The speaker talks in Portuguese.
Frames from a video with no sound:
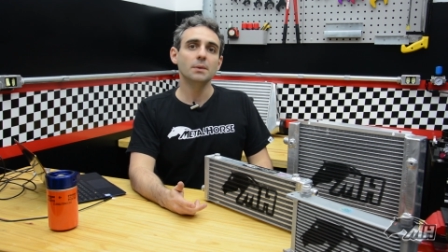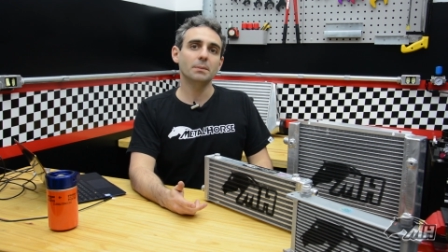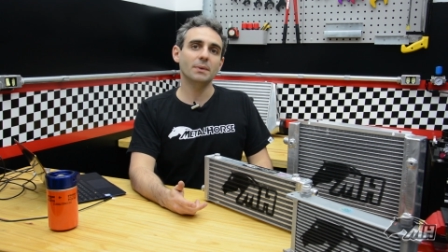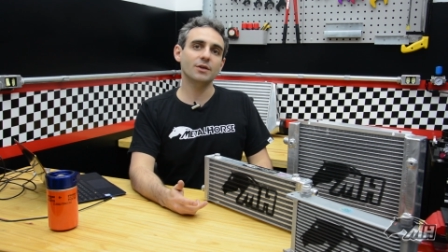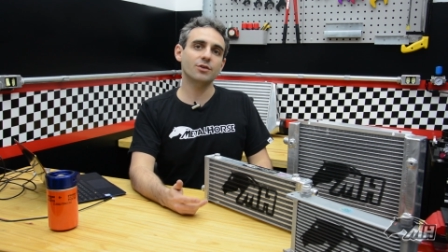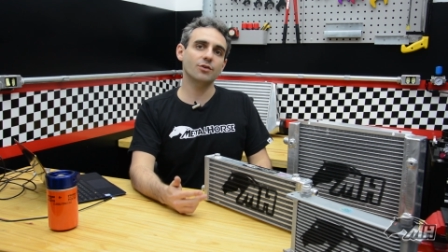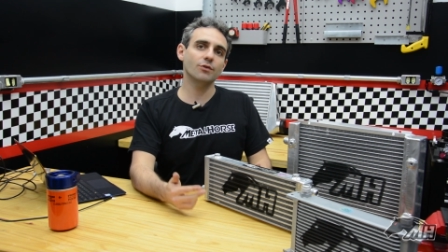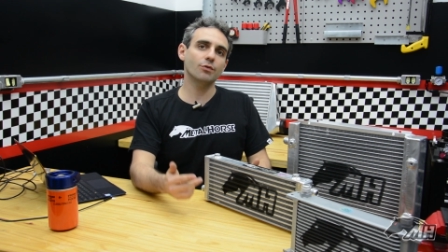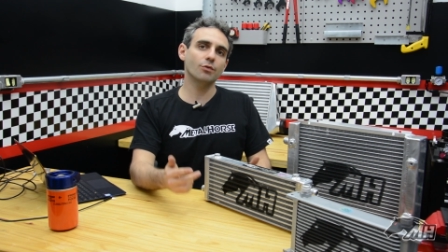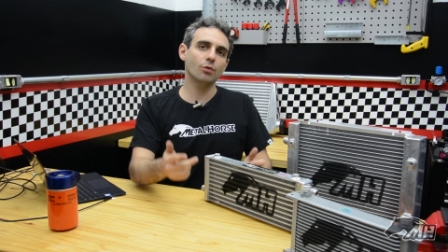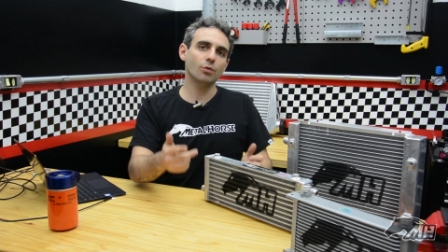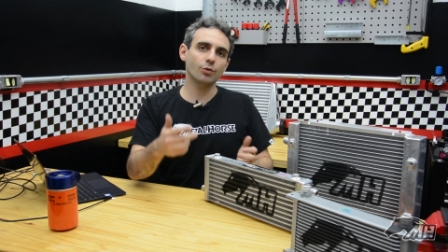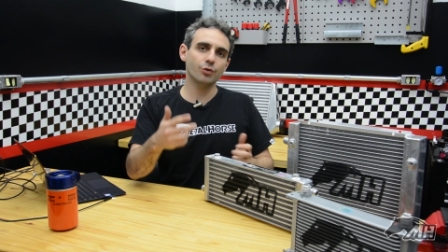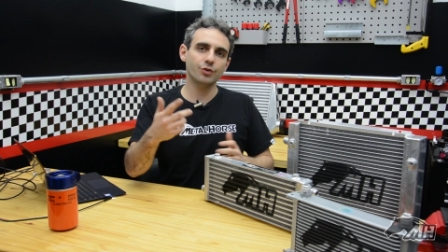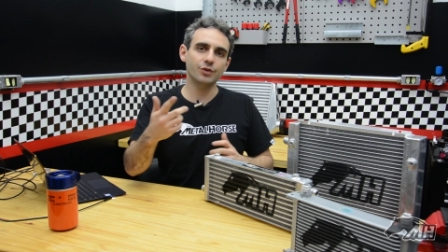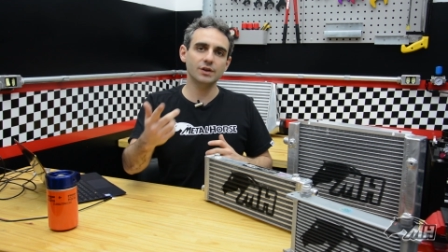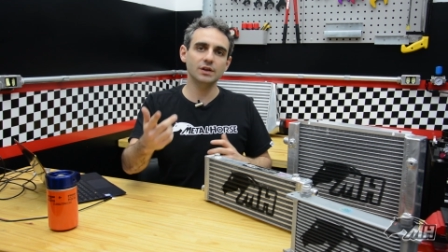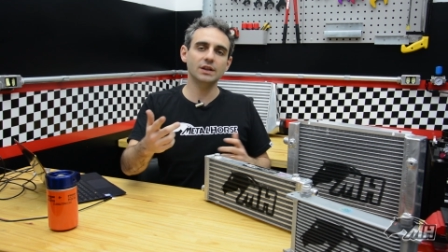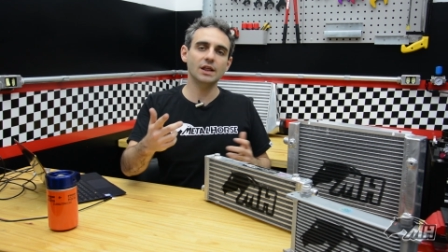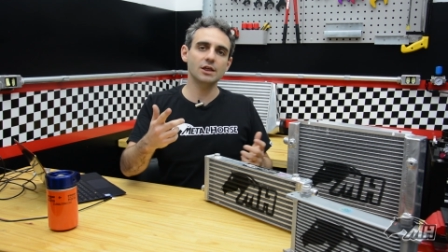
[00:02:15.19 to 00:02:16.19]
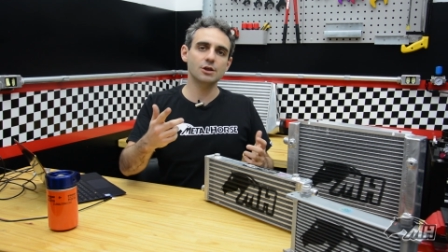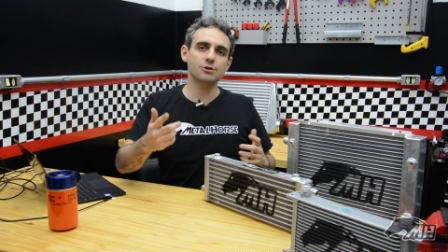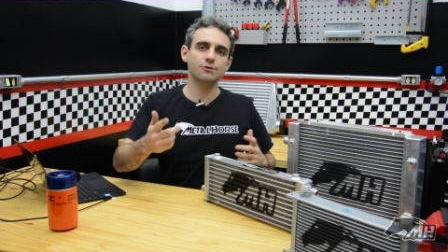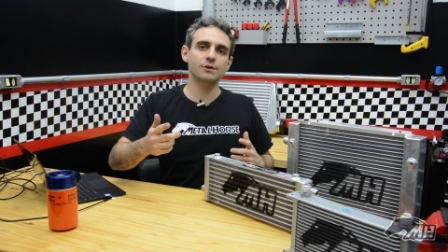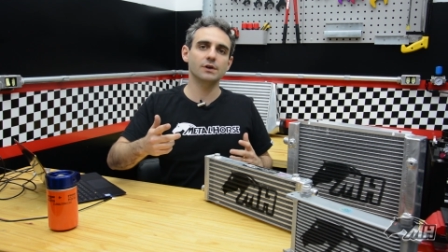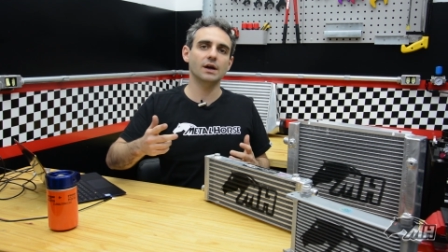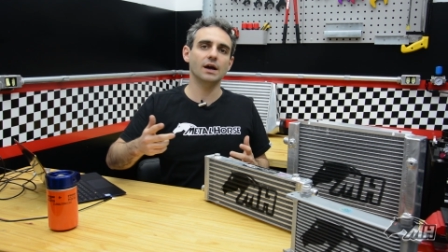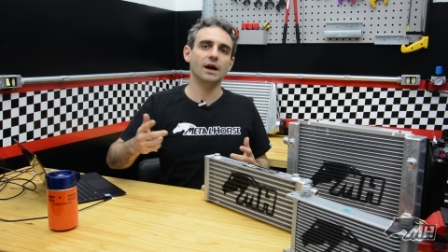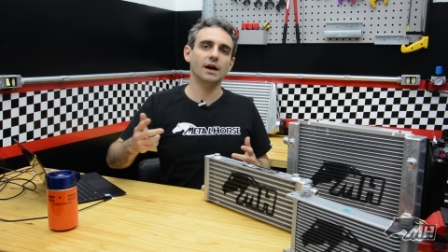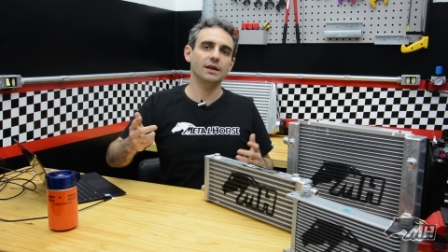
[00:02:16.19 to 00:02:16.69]
mas vocês vão conseguir
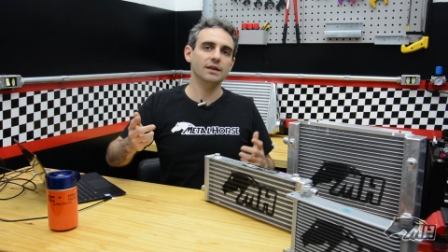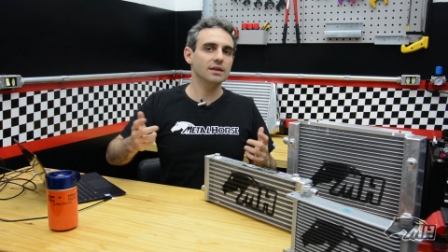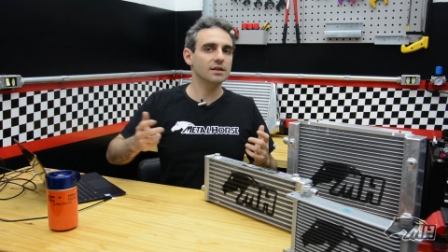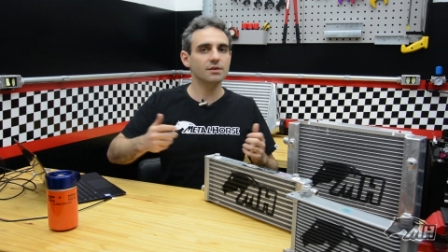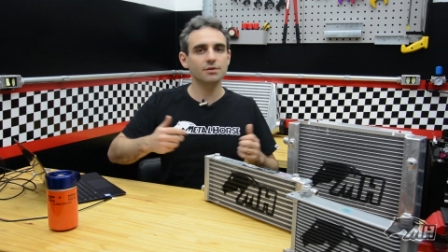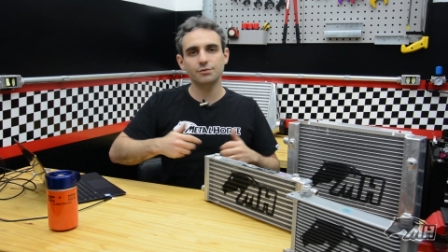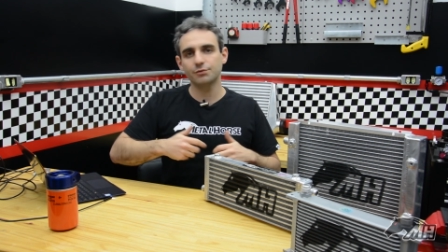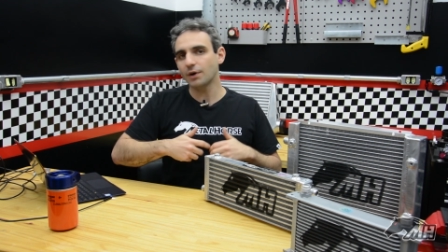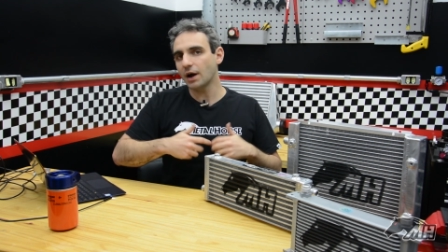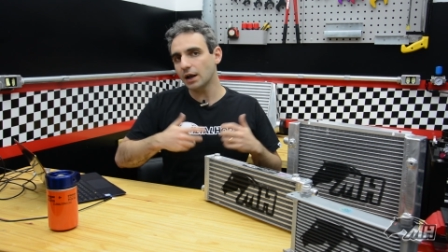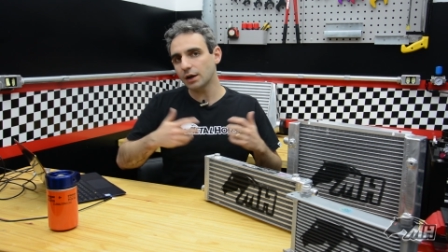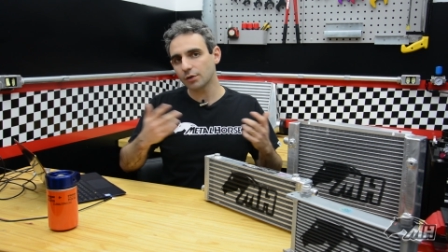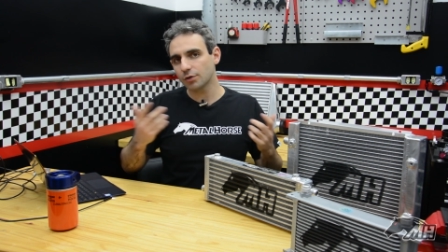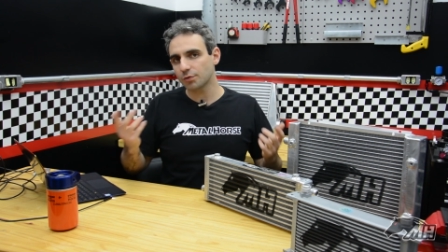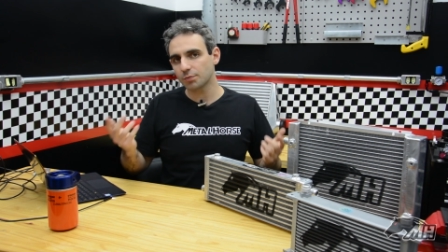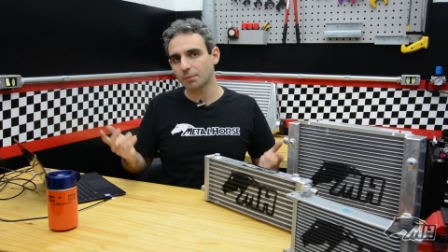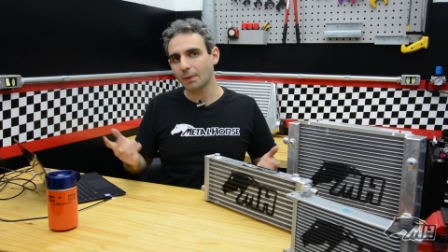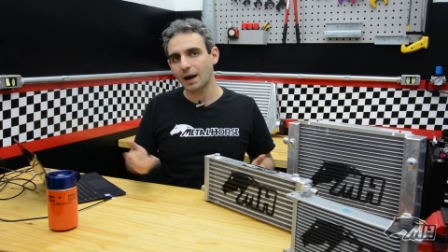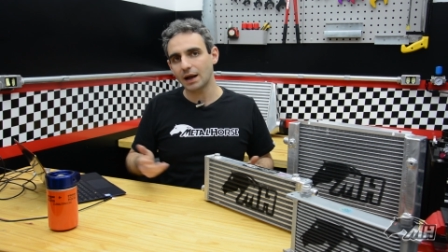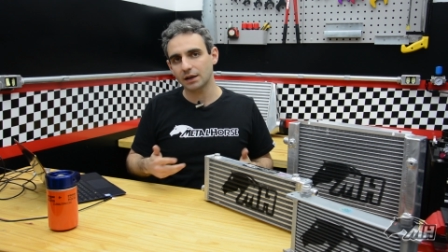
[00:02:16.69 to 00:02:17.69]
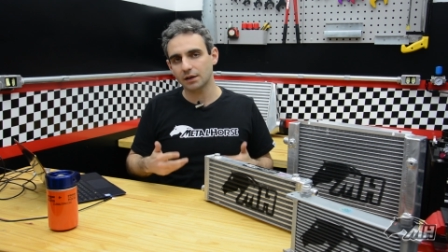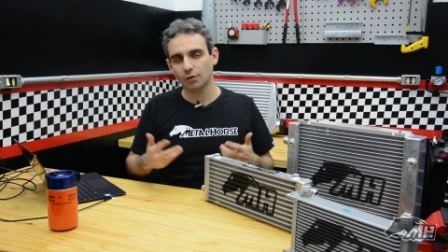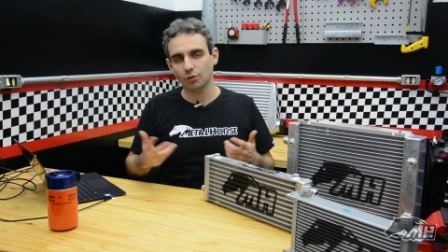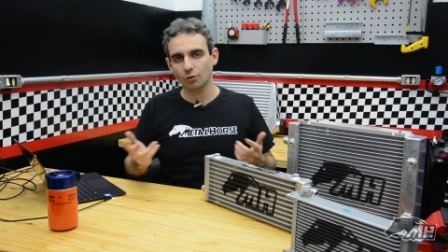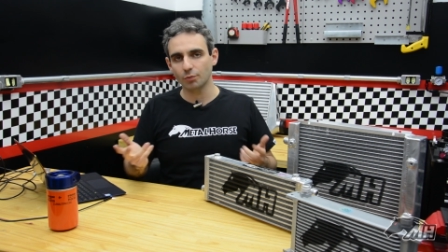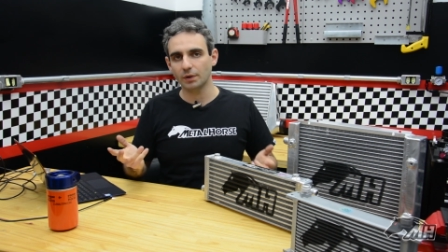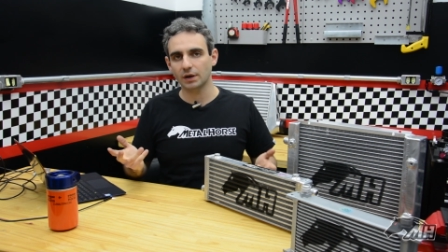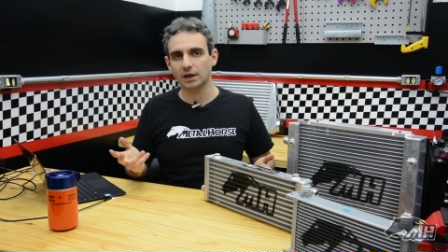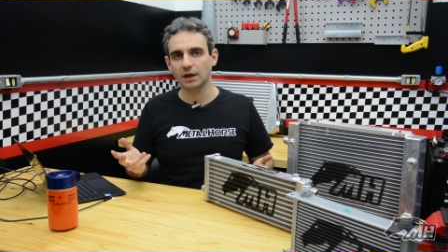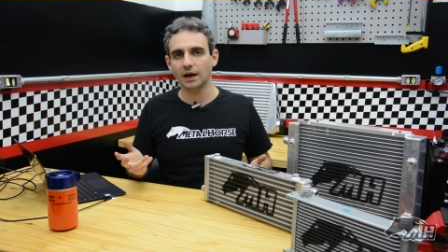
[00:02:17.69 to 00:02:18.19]
identificar aí várias marcas
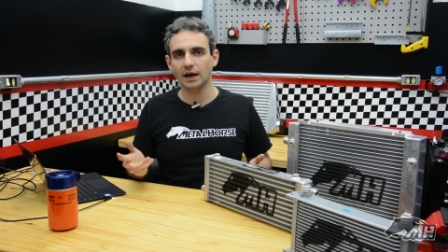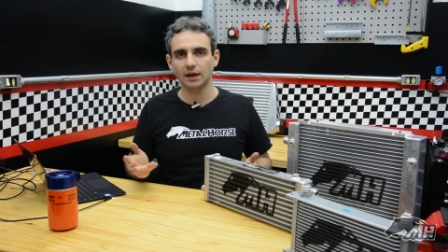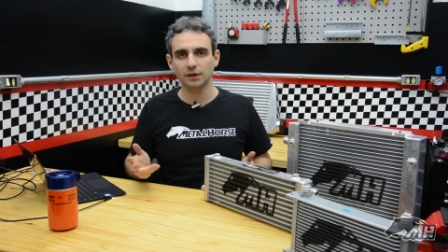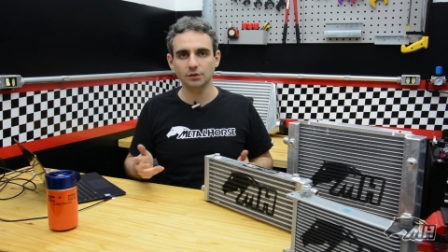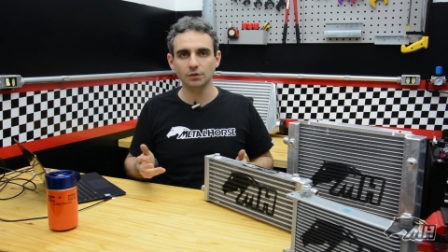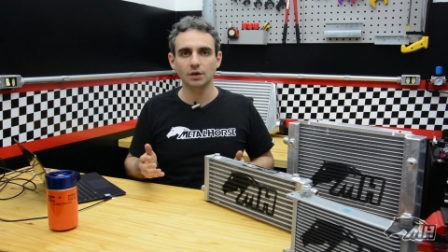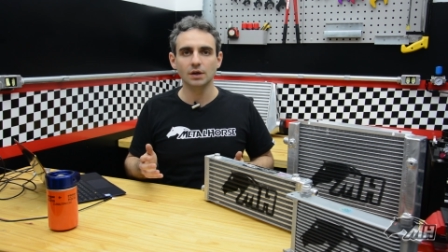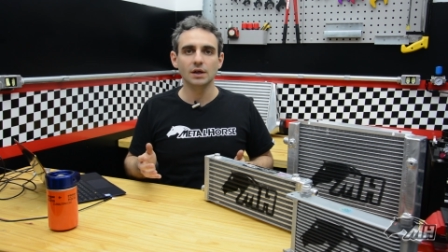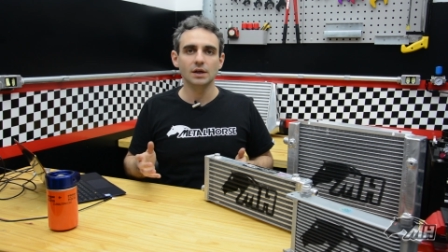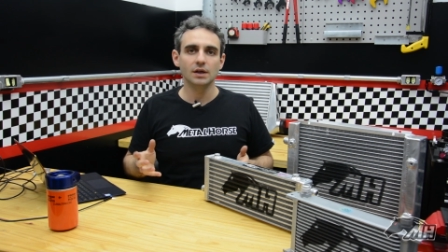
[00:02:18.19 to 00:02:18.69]
no mercado